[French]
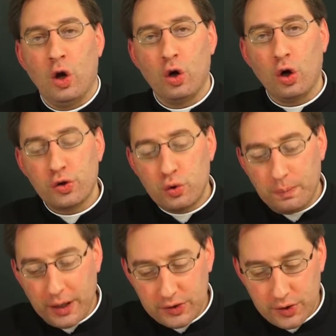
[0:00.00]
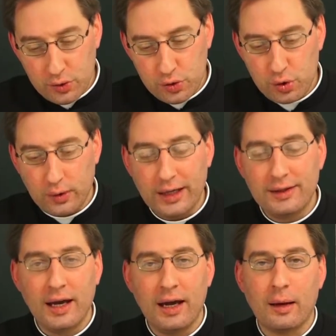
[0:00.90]
Lorsqu'une personne sur la
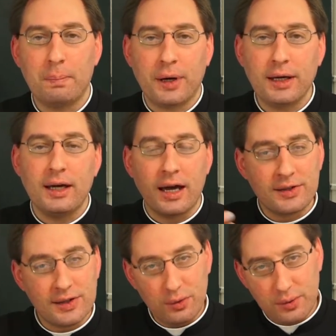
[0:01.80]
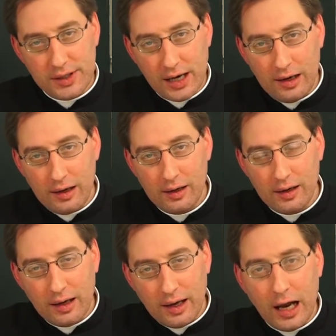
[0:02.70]
terre prie un saint du ciel,
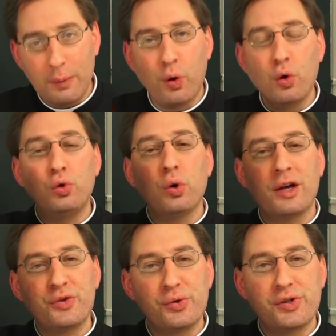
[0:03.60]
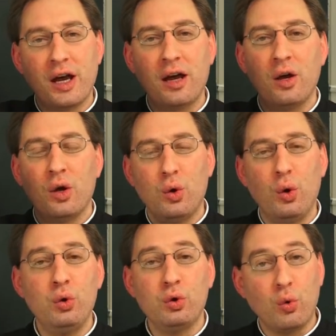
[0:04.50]
elle procure à ce saint
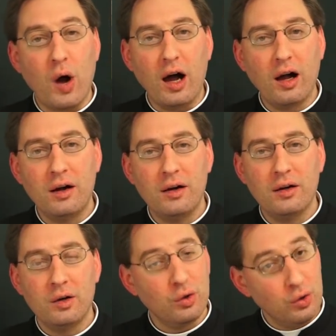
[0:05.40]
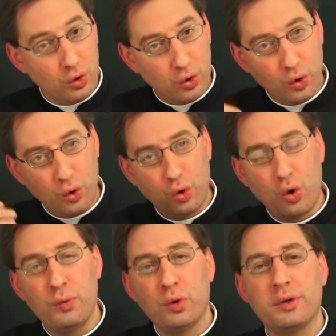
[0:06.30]
une gloire,
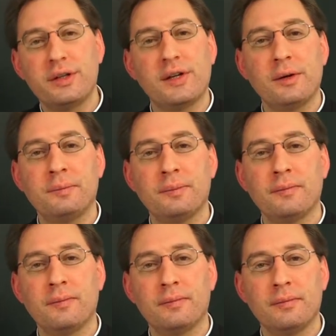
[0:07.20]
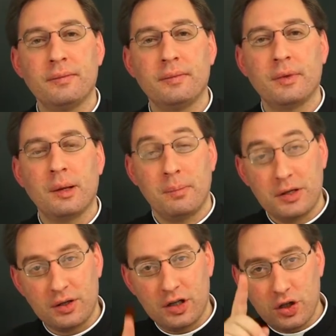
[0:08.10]
communion des saints.
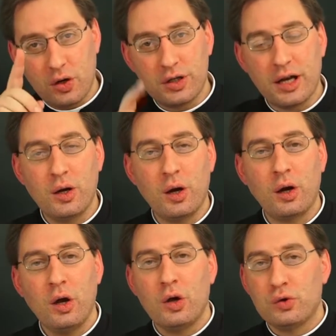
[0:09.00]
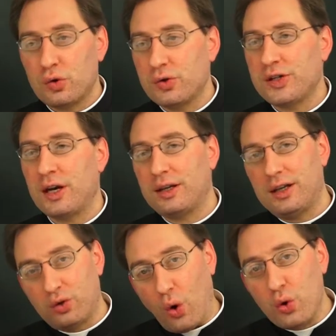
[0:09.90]
Mais en échange d'ailleurs, ce saint qui
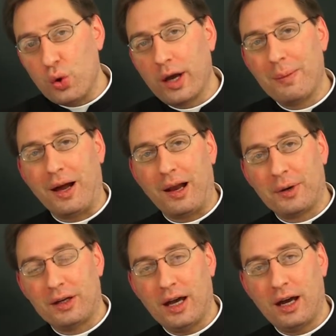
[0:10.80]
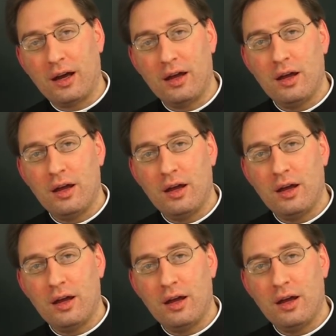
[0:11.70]
est honoré par la prière